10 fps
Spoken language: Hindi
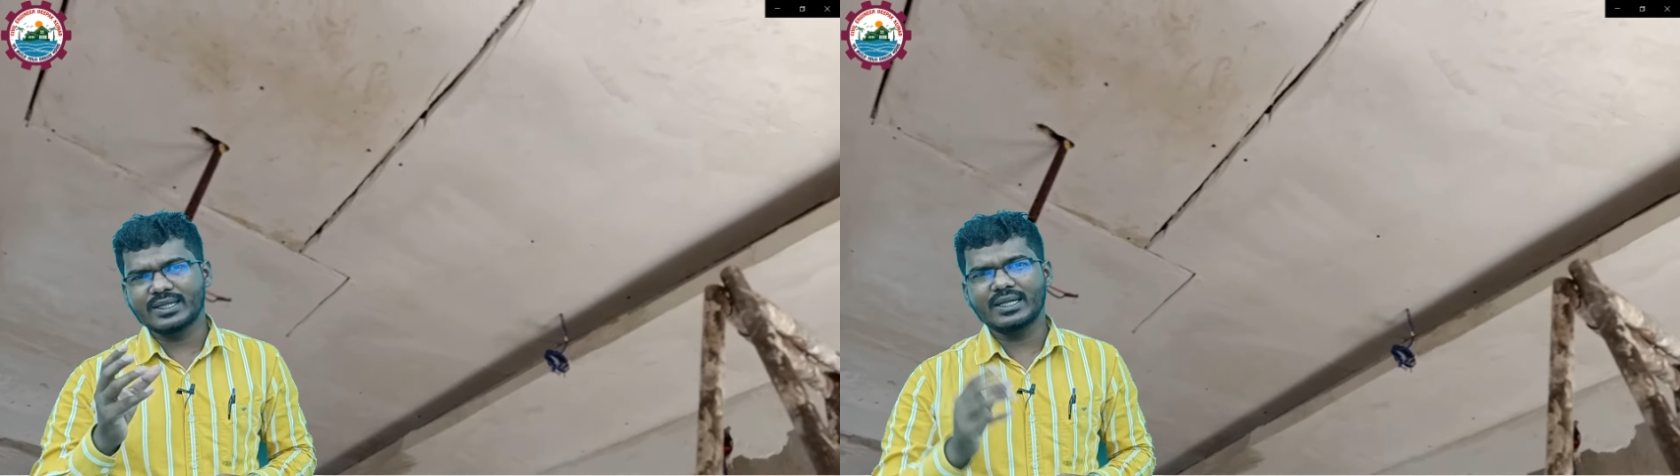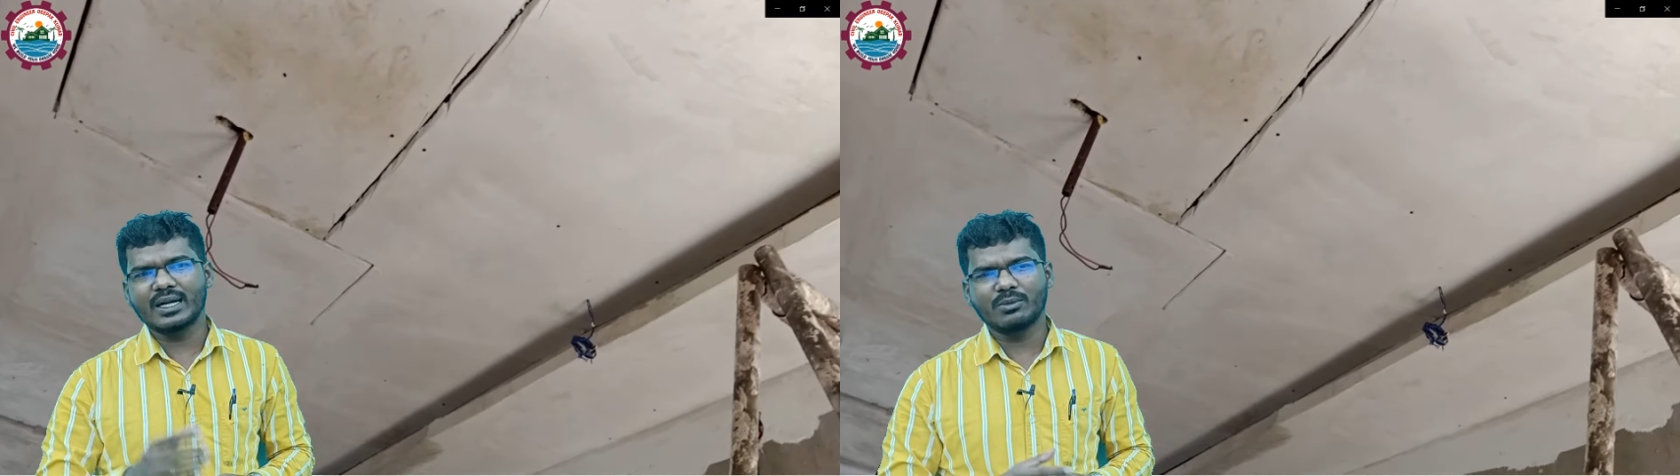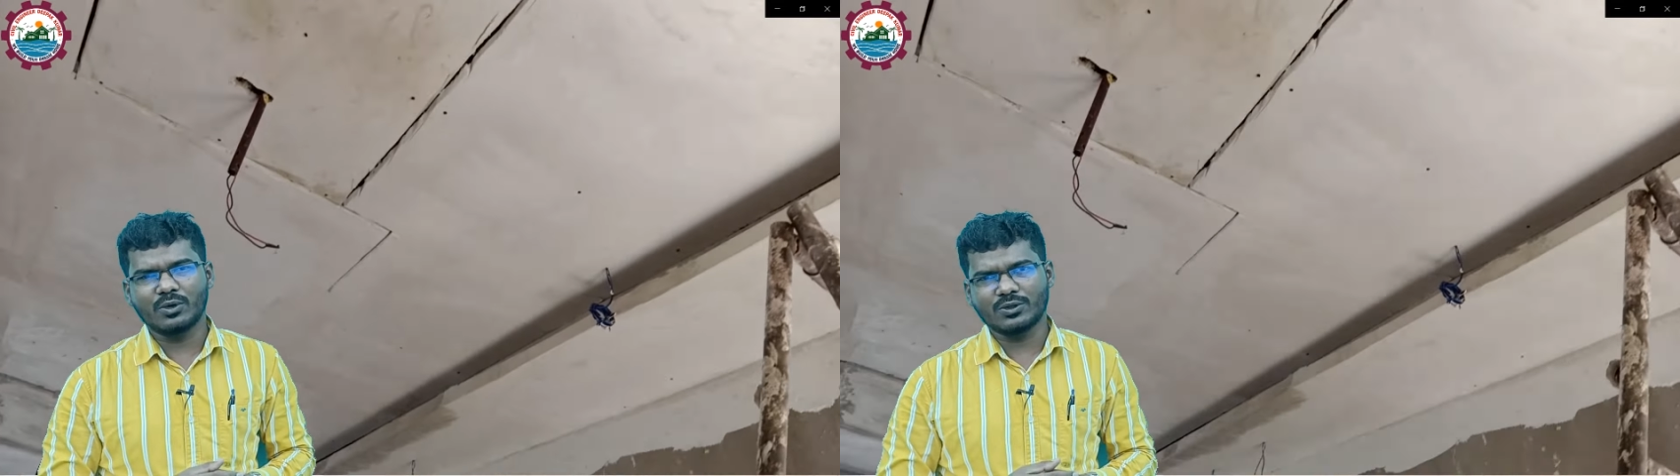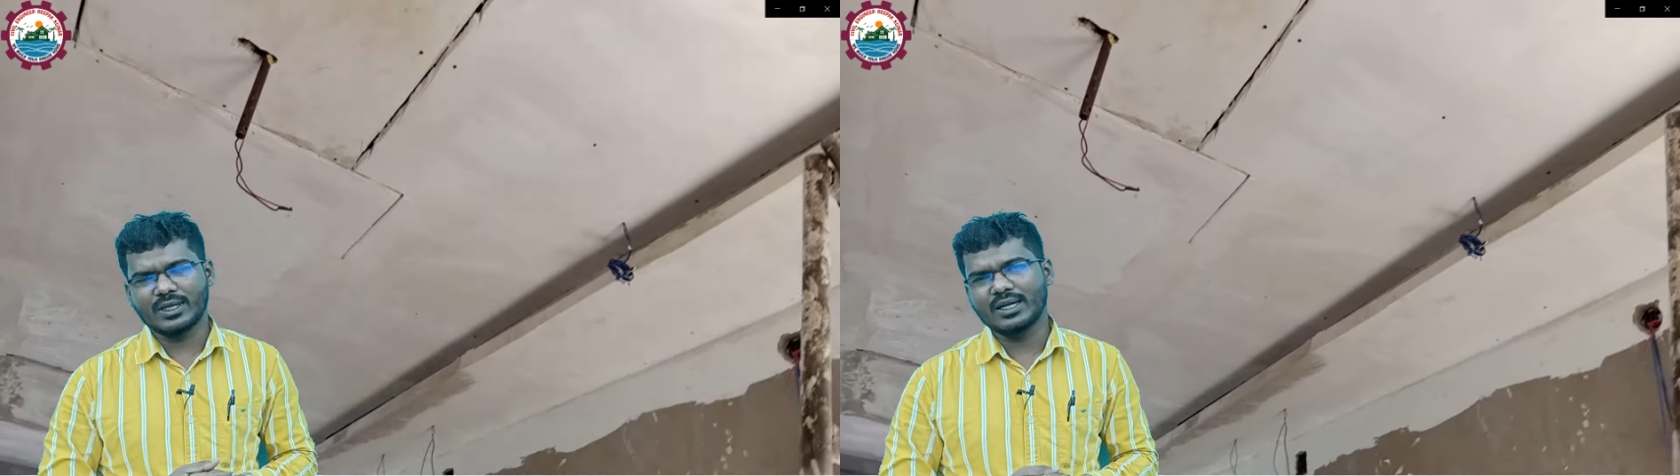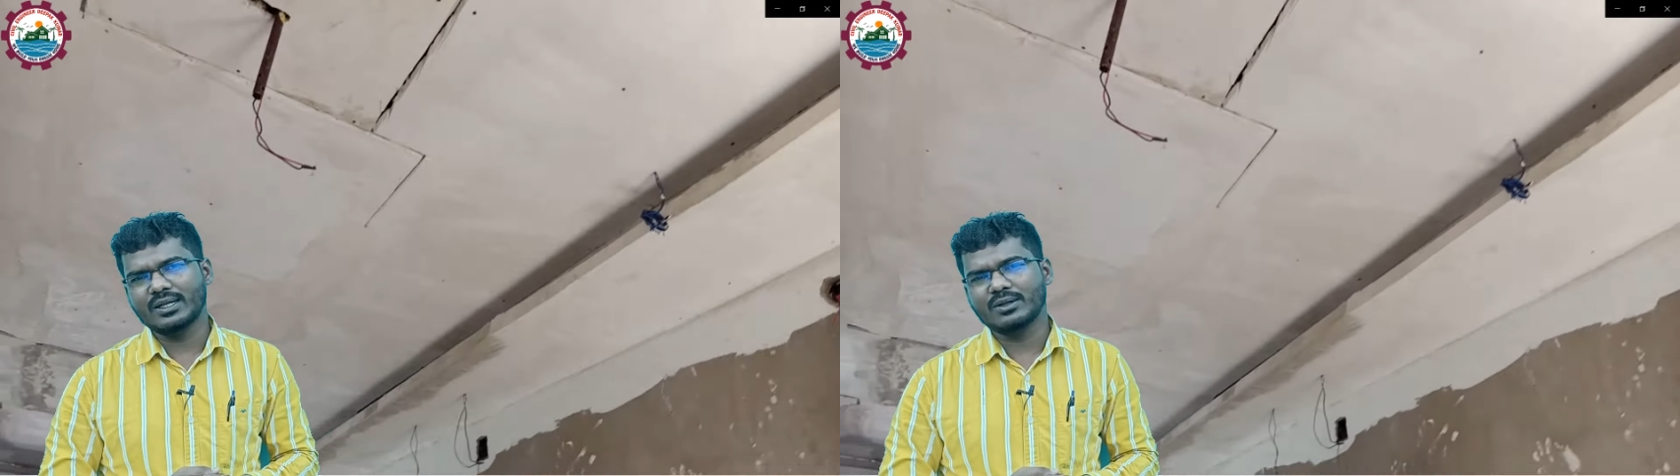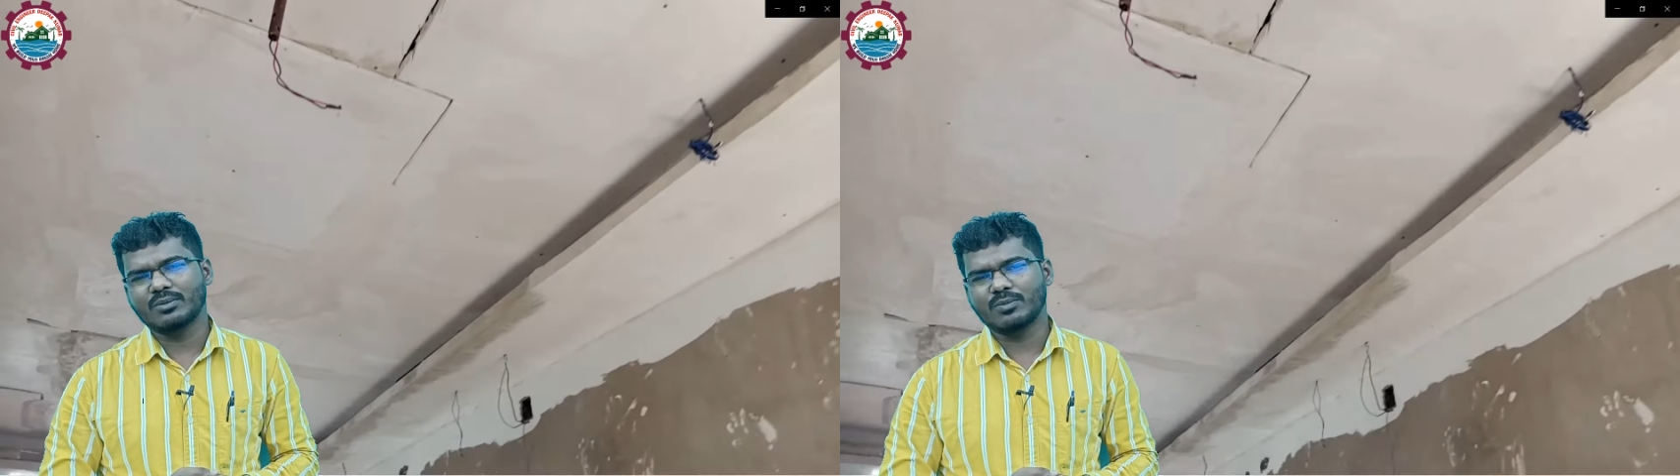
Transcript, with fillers: इसलिए हम लोग जो है